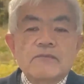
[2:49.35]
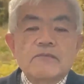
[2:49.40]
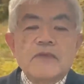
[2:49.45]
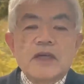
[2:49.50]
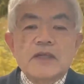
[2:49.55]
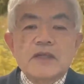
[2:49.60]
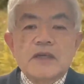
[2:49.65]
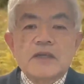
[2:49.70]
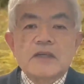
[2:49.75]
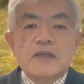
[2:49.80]

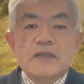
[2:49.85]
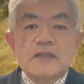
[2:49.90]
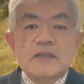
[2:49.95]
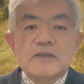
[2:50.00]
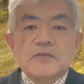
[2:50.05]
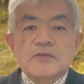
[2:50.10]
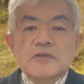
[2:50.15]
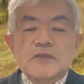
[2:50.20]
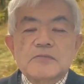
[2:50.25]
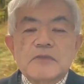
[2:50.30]
まあ、大改
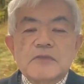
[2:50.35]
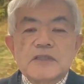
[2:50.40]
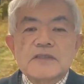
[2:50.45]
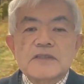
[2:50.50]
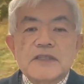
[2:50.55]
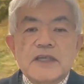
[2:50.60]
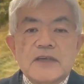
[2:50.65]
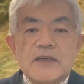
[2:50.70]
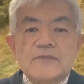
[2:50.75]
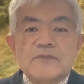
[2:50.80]
造しま
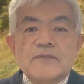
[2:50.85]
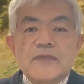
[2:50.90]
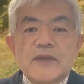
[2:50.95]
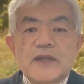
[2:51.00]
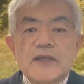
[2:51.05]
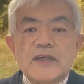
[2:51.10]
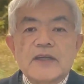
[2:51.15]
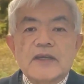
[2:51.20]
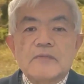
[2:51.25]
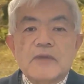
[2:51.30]
して、
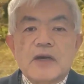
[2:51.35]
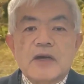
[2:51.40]
えー、